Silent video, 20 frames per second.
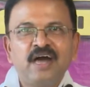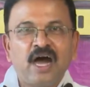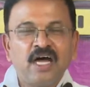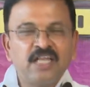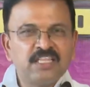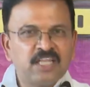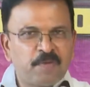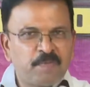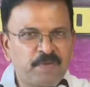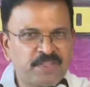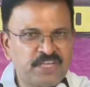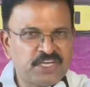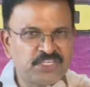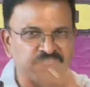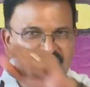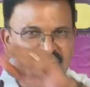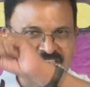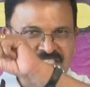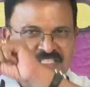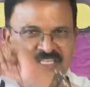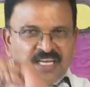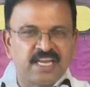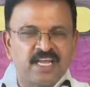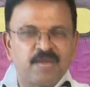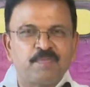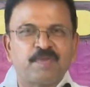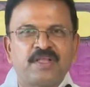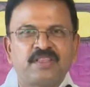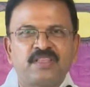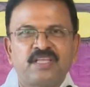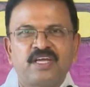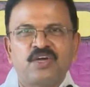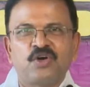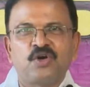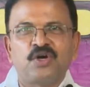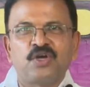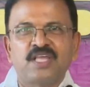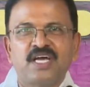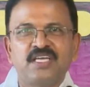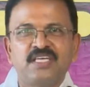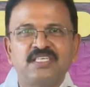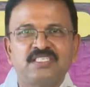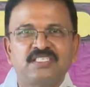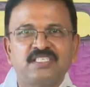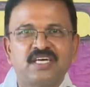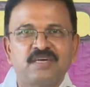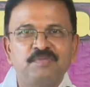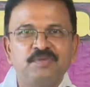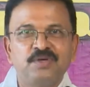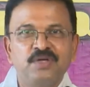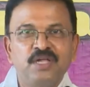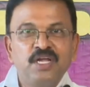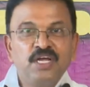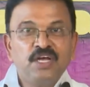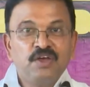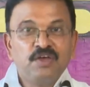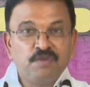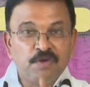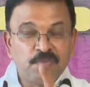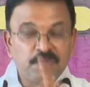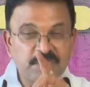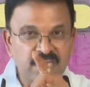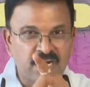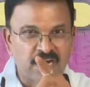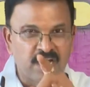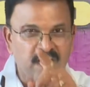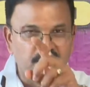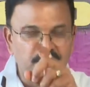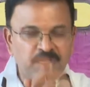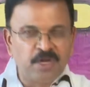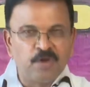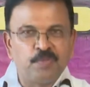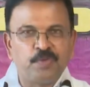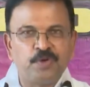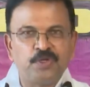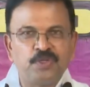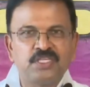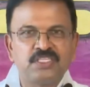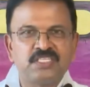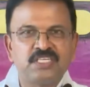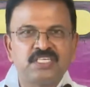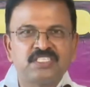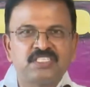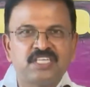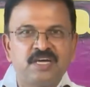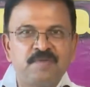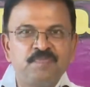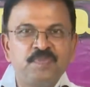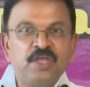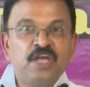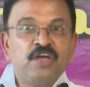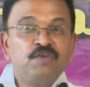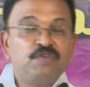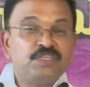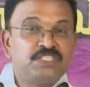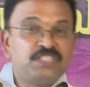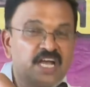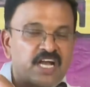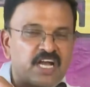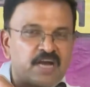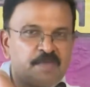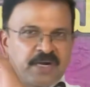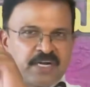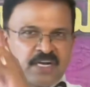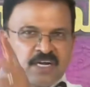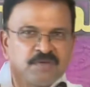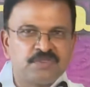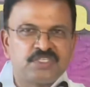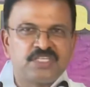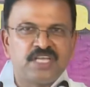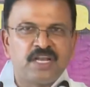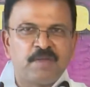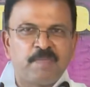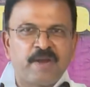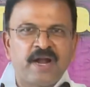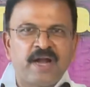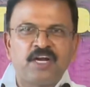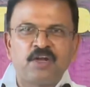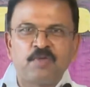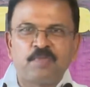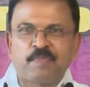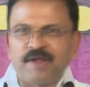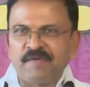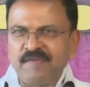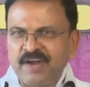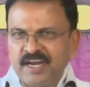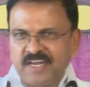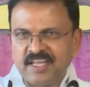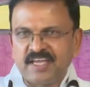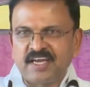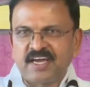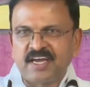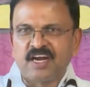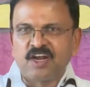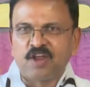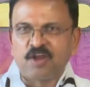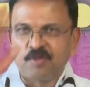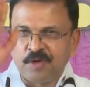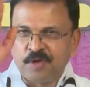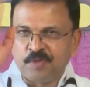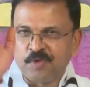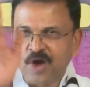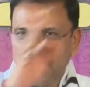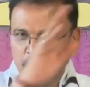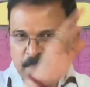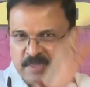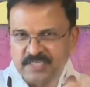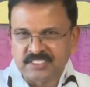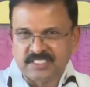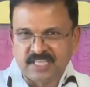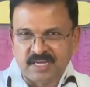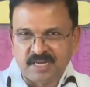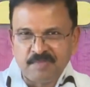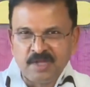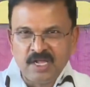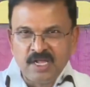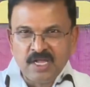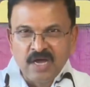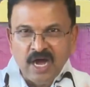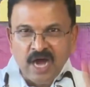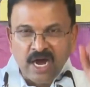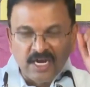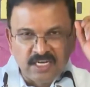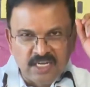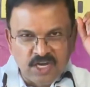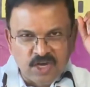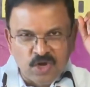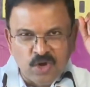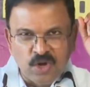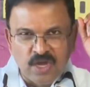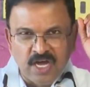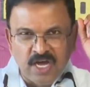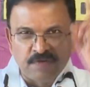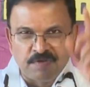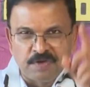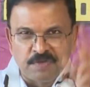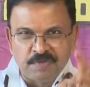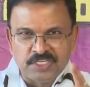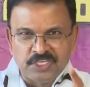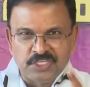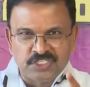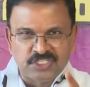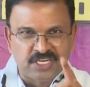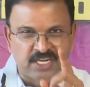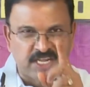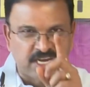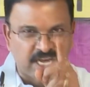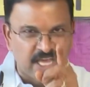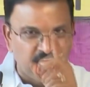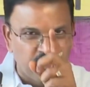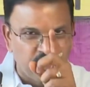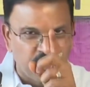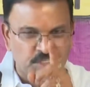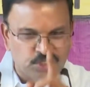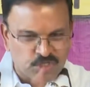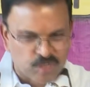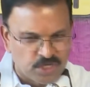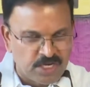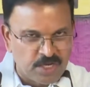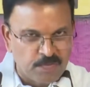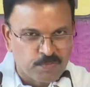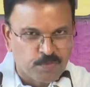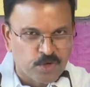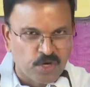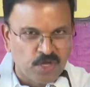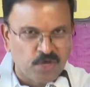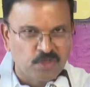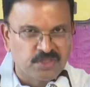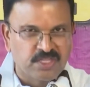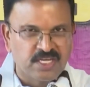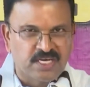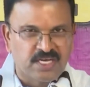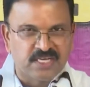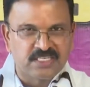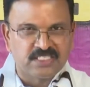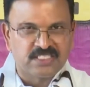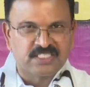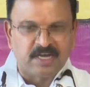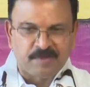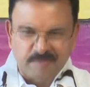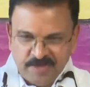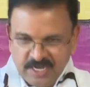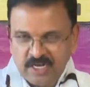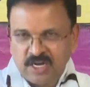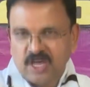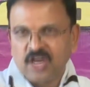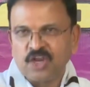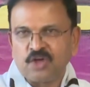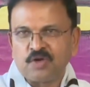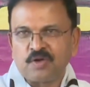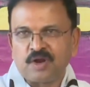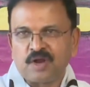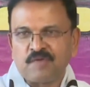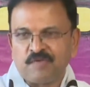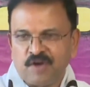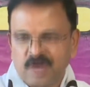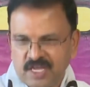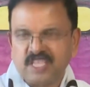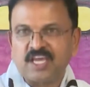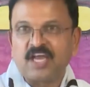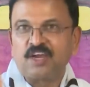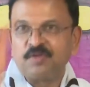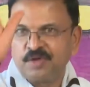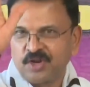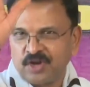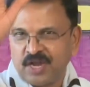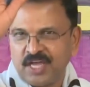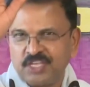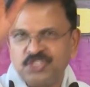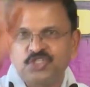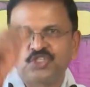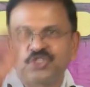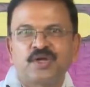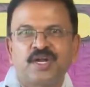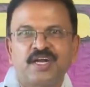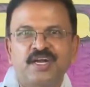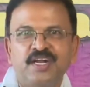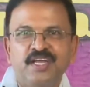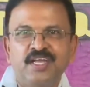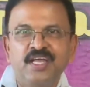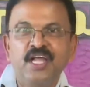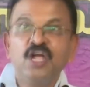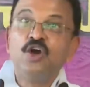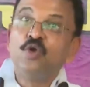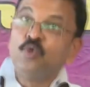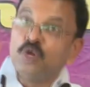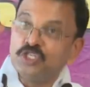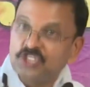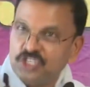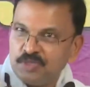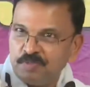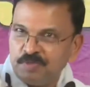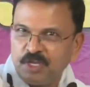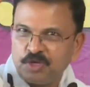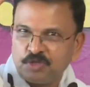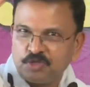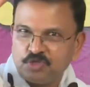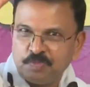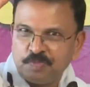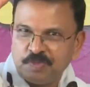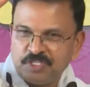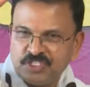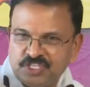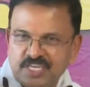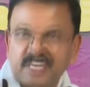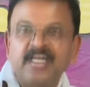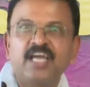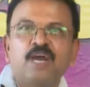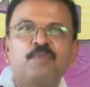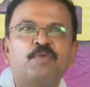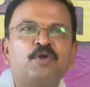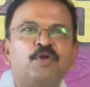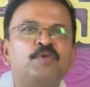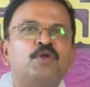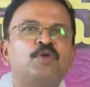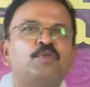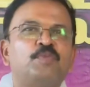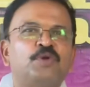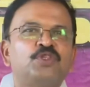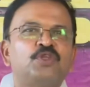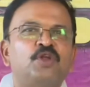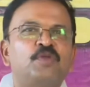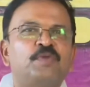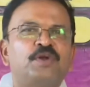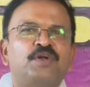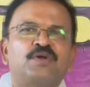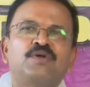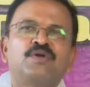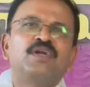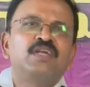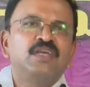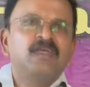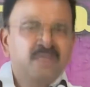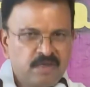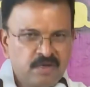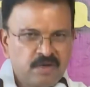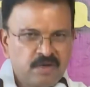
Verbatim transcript: ఆంధ్రప్రదేశ్ రాష్ట్రానికి ప్రత్యేక హోదా ఇస్తాం విభజన హామీలు పూర్తి చేస్తాం విశాఖపట్నం స్టీల్ ప్లాంట్ ప్రైవేటీకరణను మేము ఆపేస్తాం అడ్డగోలుగా విభజించిన రైల్వే జోన్ని పునరుద్ధీకరిస్తామని నాలుగు వాక్యాలు మీరు రాయించుకోరండి వచ్చి మీరు చూపించండి అప్పుడు మీరు పొత్తులు పెట్టుకోండి